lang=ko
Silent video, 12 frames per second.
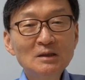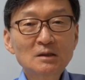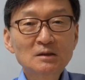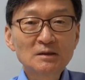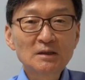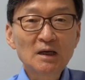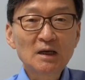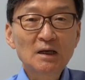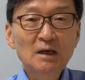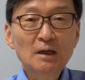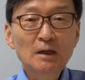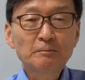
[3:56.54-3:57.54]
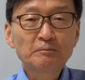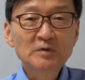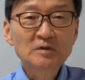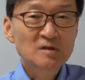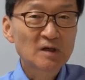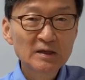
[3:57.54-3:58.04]
근데 이
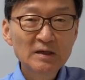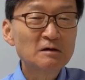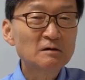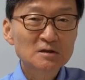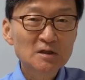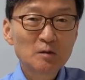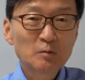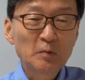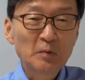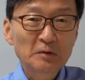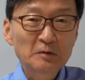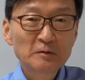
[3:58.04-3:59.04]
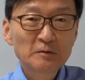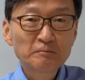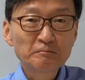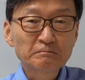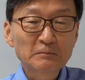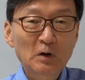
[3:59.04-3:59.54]
세계 역사를
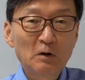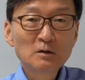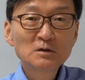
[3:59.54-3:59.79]
보면은 어느